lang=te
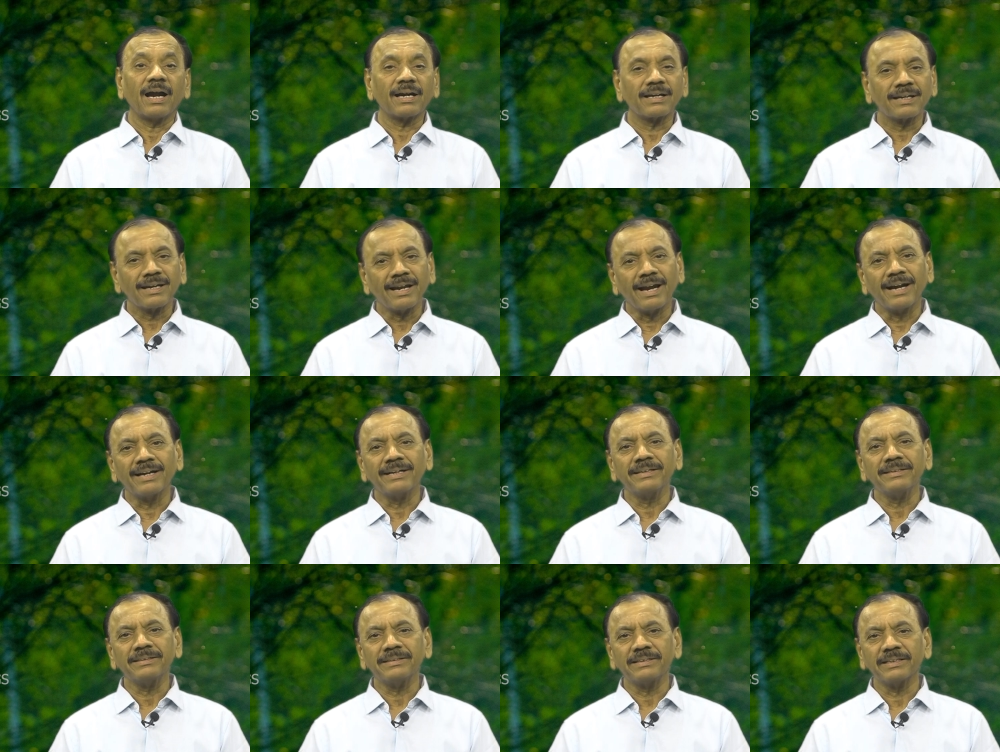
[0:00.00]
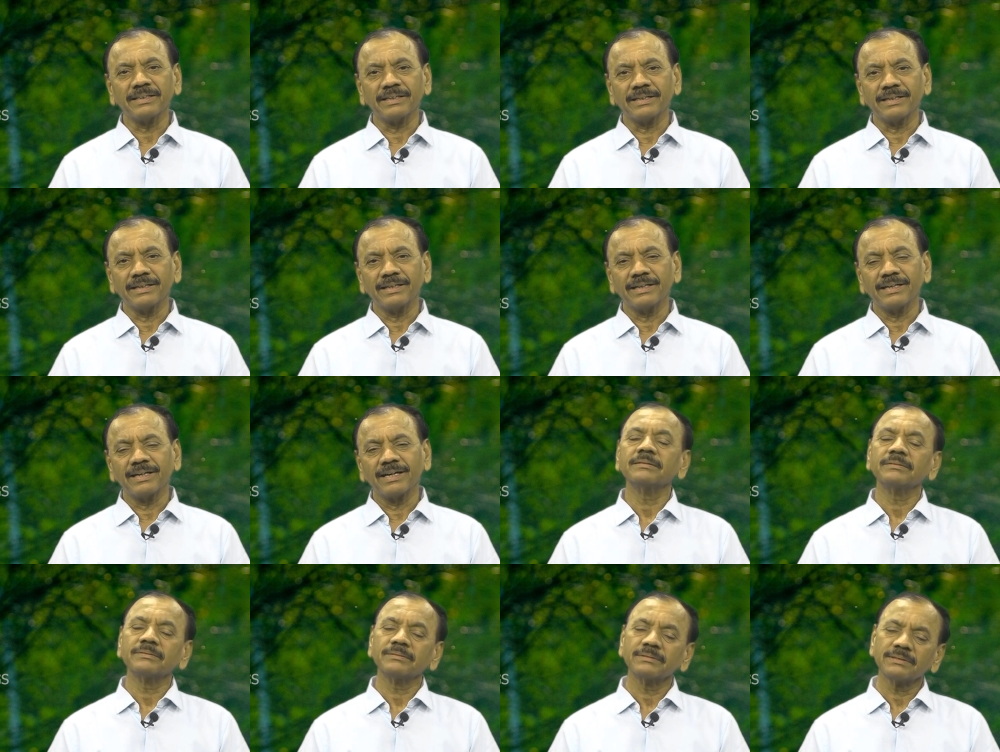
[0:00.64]
అట్లా అడిగితే
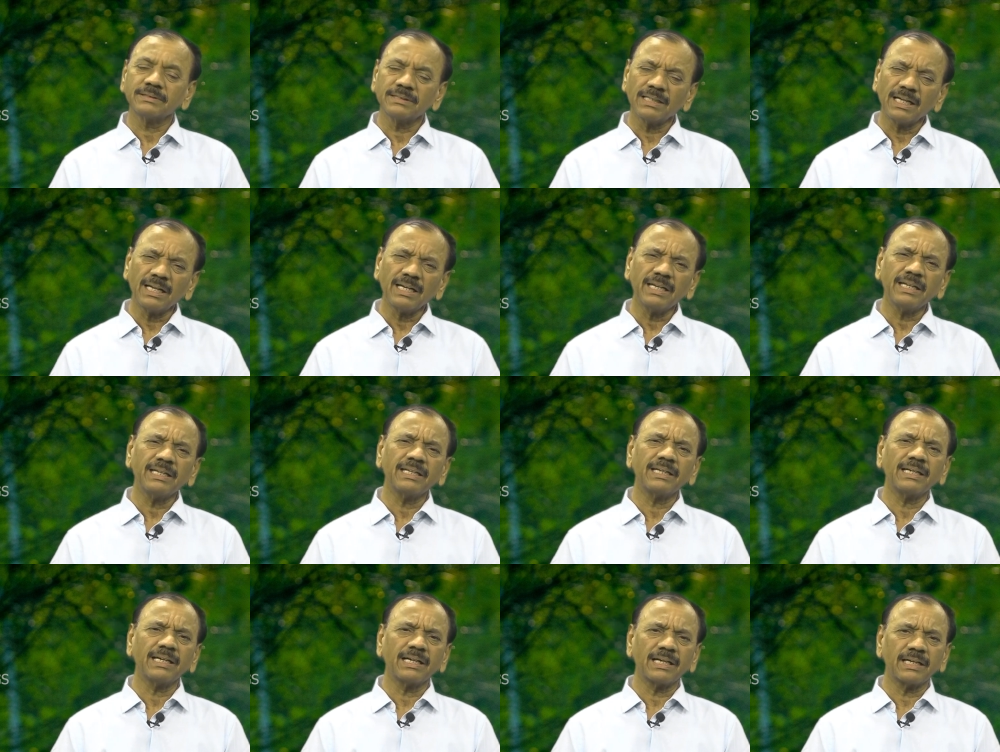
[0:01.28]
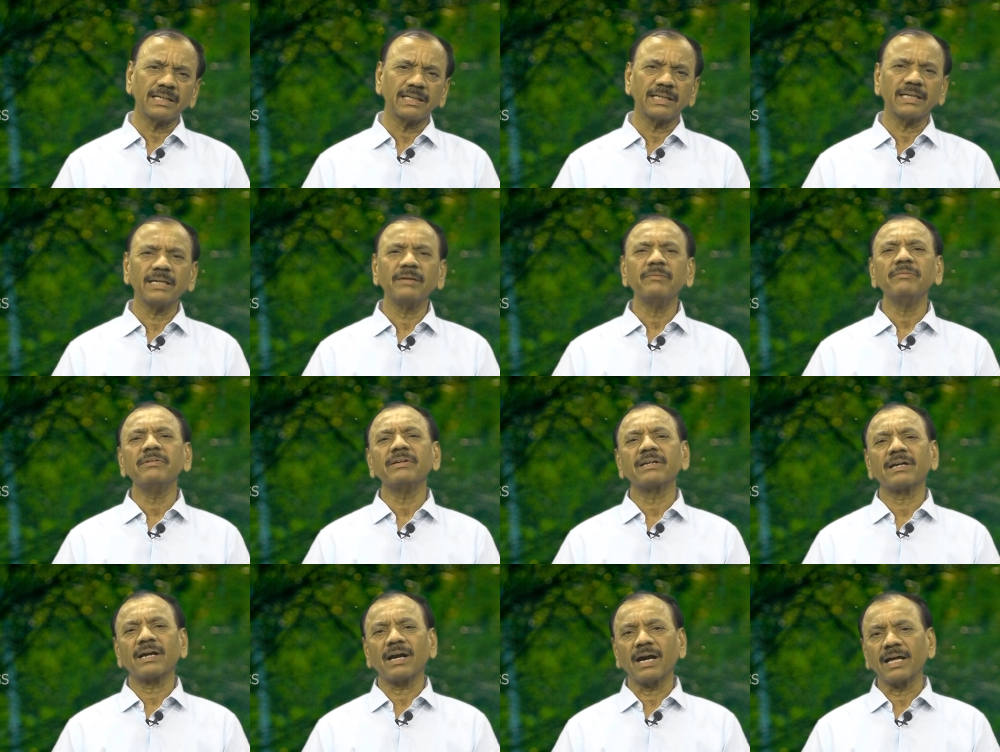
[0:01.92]
సరే ఇంకా
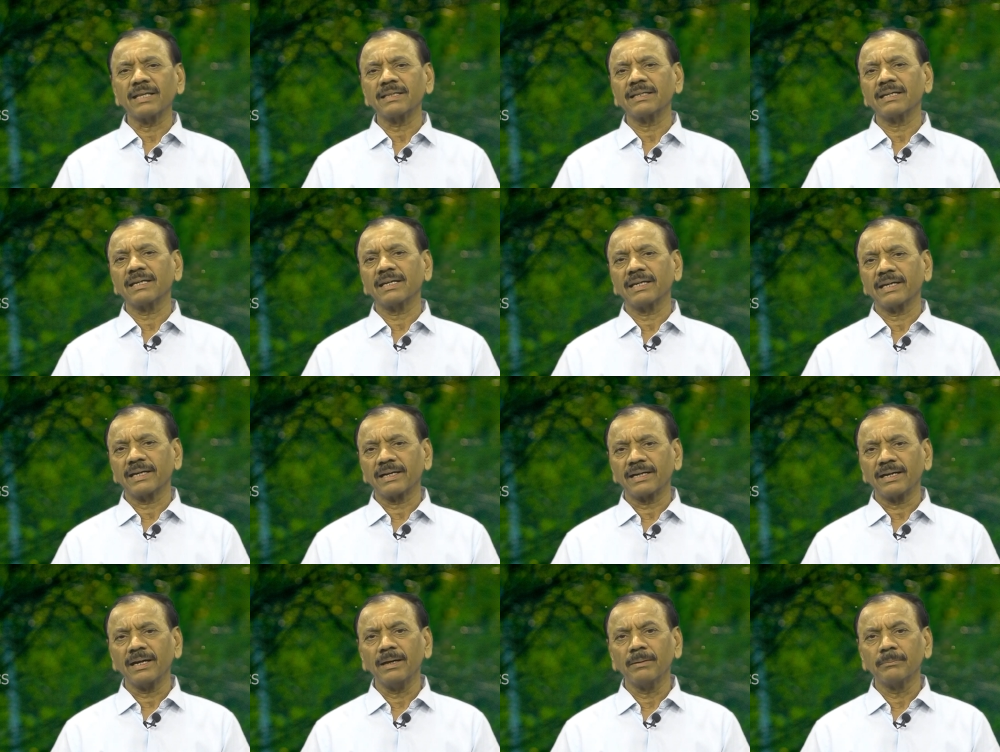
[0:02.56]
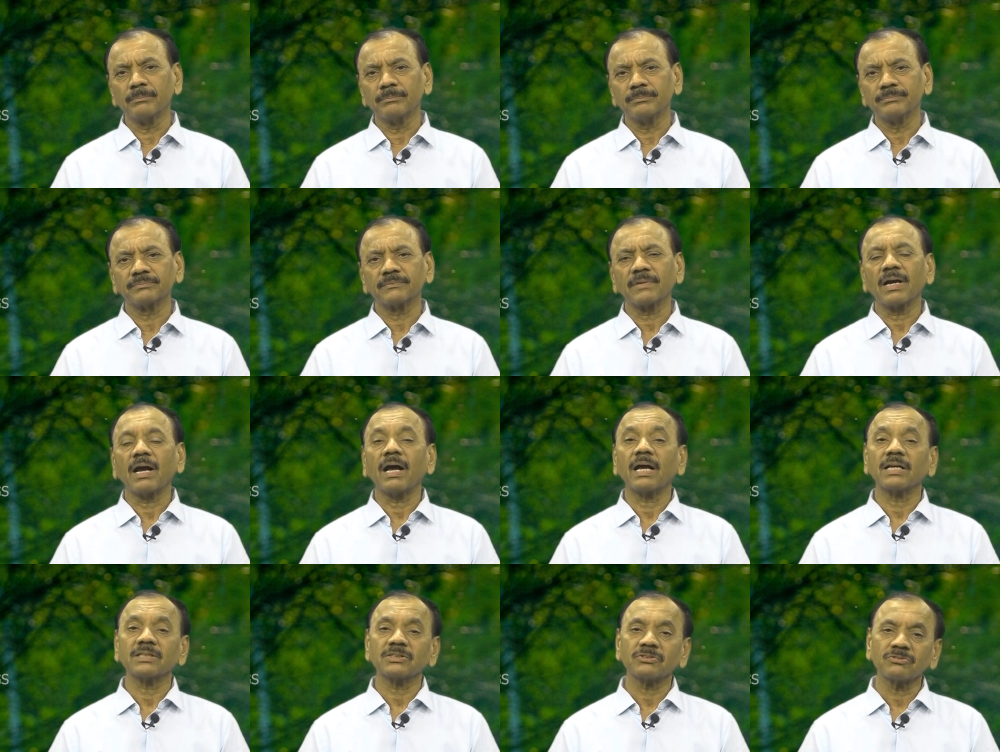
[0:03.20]
ఏమీ కాదనలేక
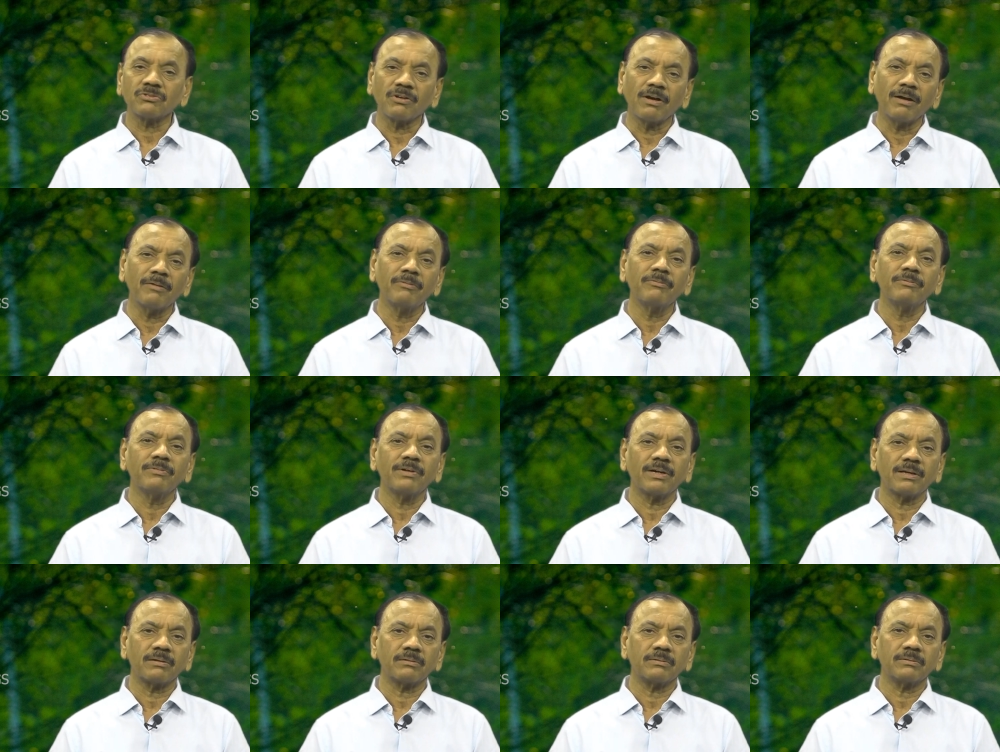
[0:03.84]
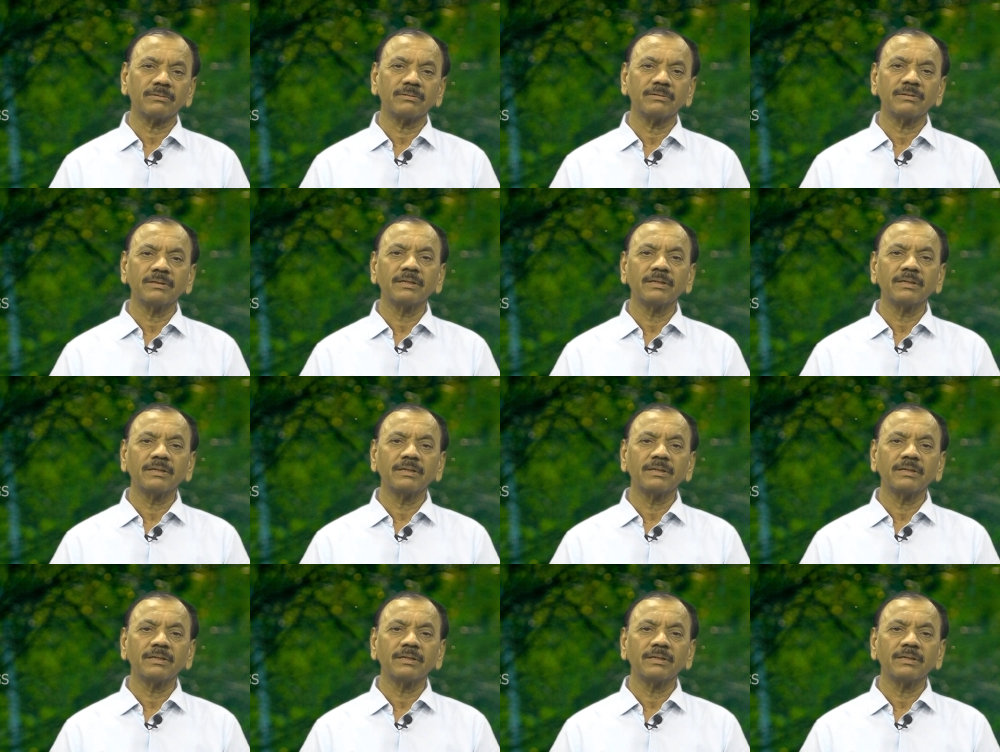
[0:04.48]
ఆ స్వామివారు